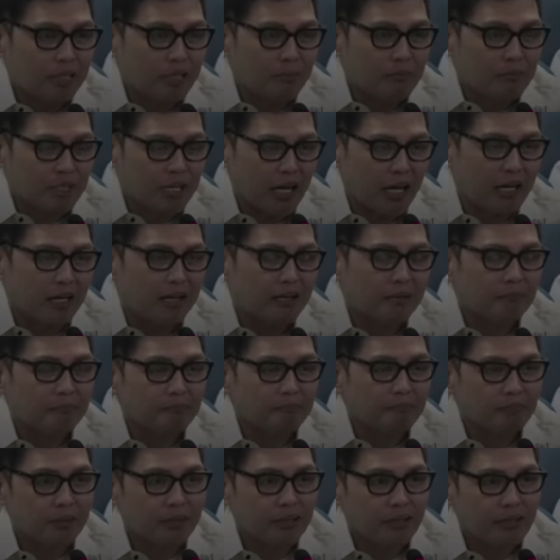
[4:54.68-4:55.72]
Chair,
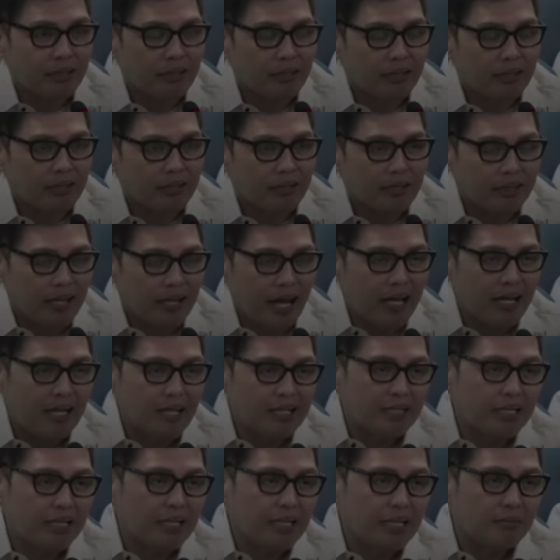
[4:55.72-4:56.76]
dahil
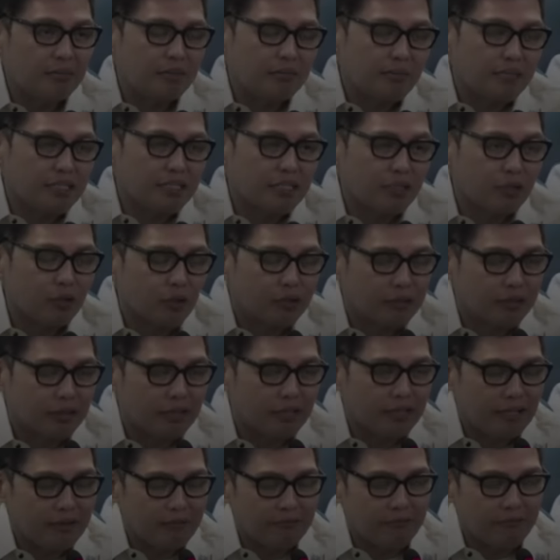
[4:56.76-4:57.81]
hindi naman masagot
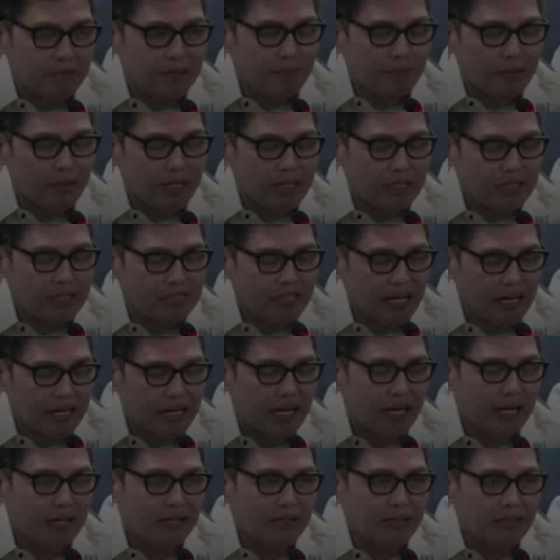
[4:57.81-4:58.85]
ni VP Sara
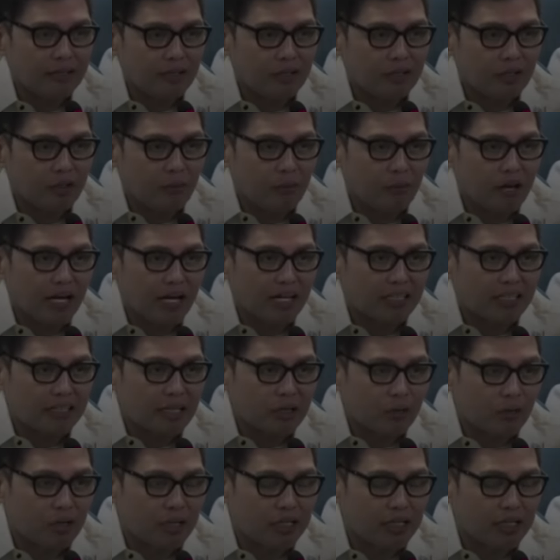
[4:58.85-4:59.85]
yung mga katanungan ng